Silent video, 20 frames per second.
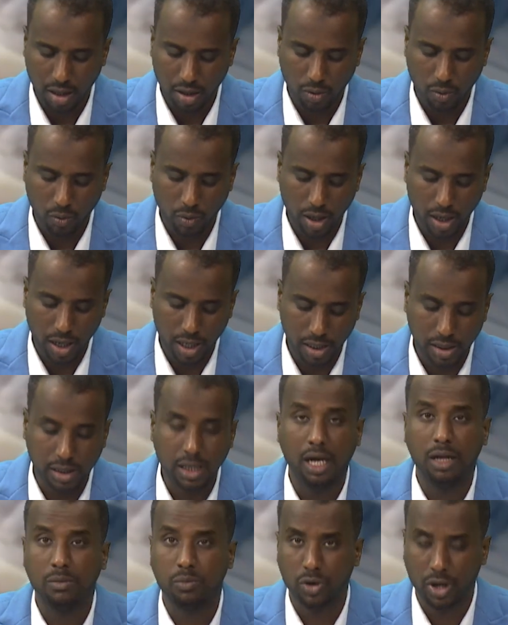
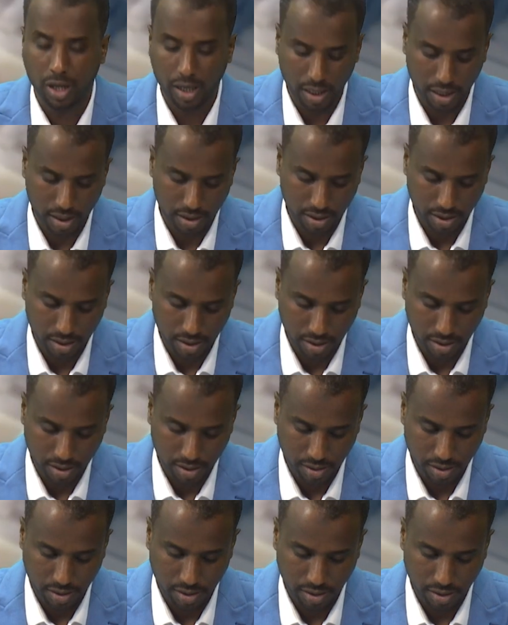والتقى البرهان
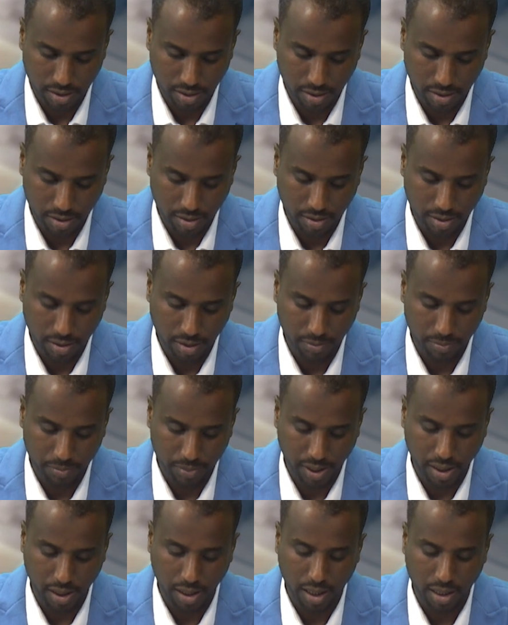
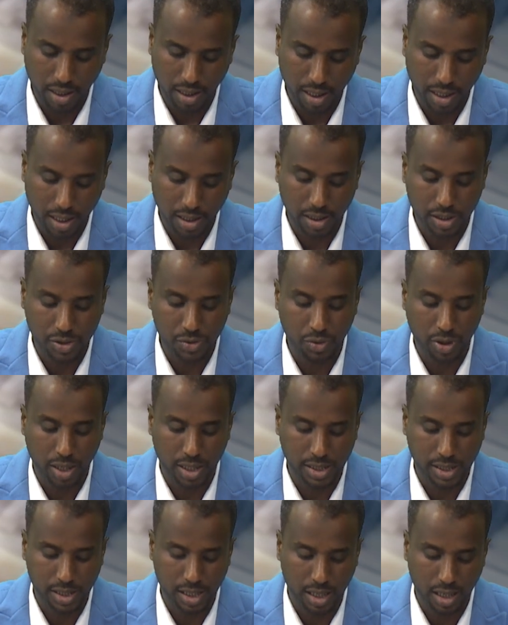بالآلية
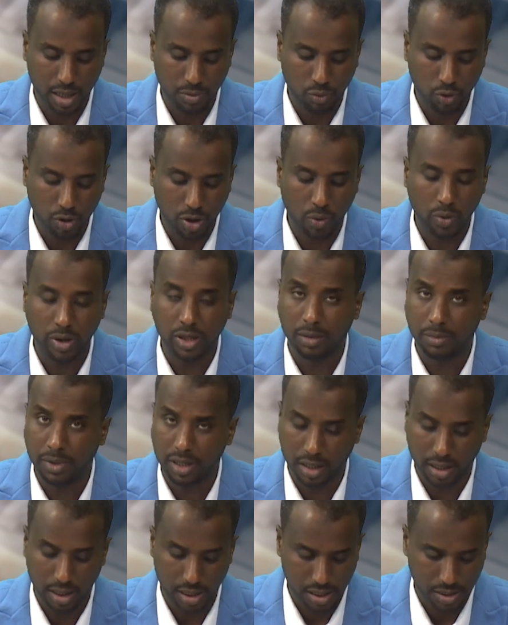الثلاثية المكونة من
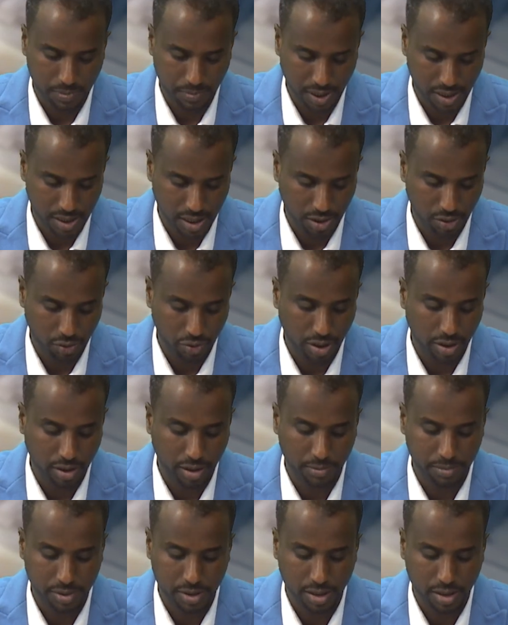رئيس بعثة
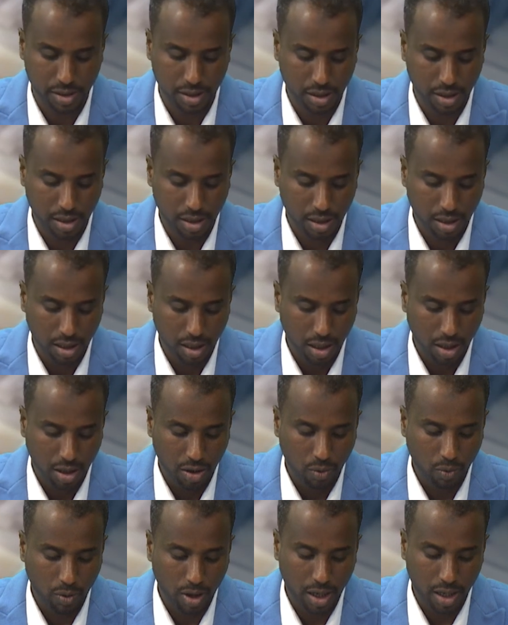يونتيمس
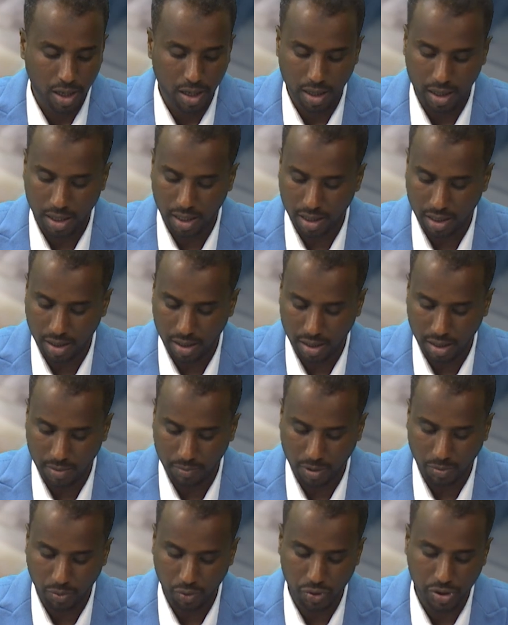
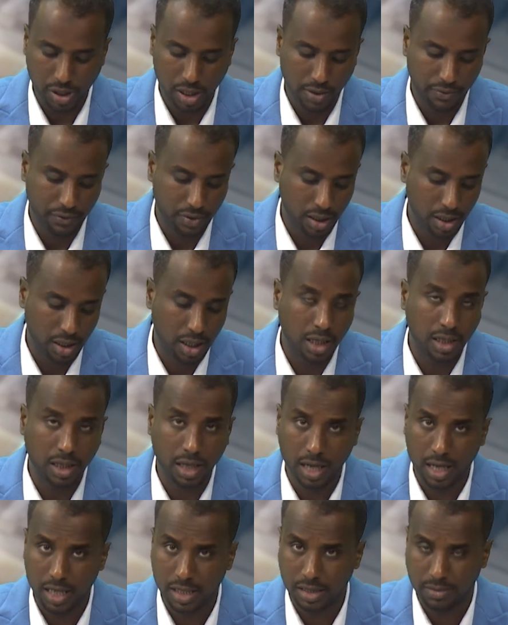والمبعوث الأفريقي
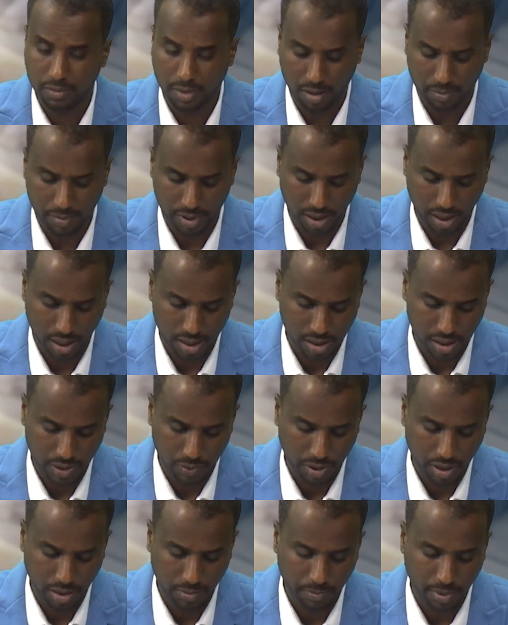الخاص محمد الحسن
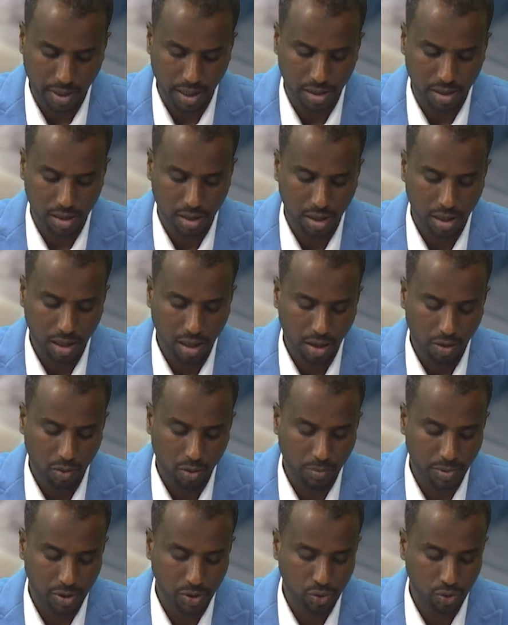ودلبات
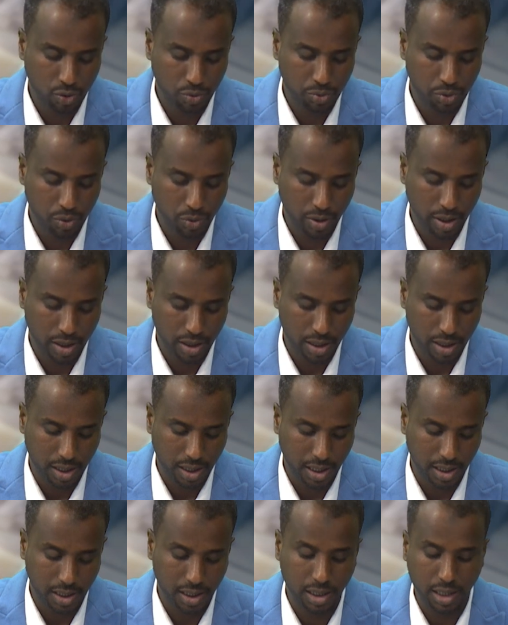ومندوب دول
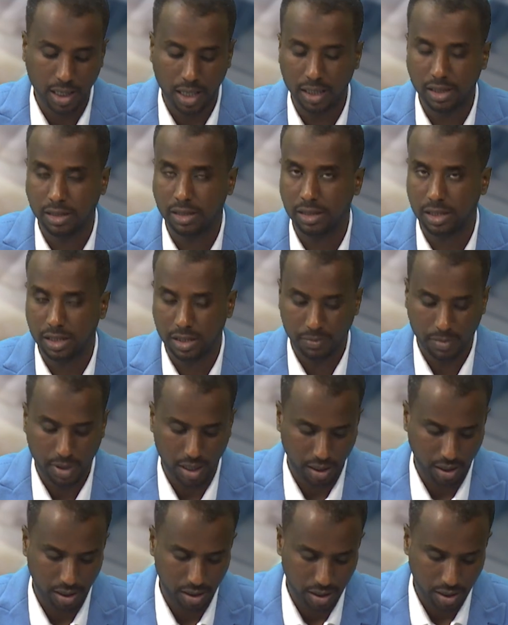الإيجاد
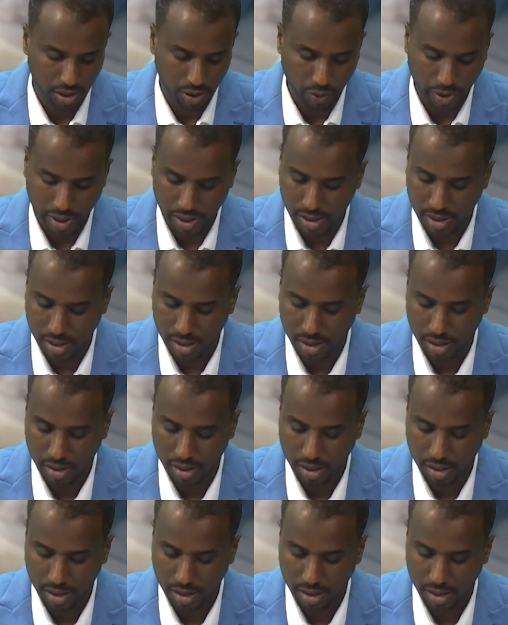إسماعيل إويس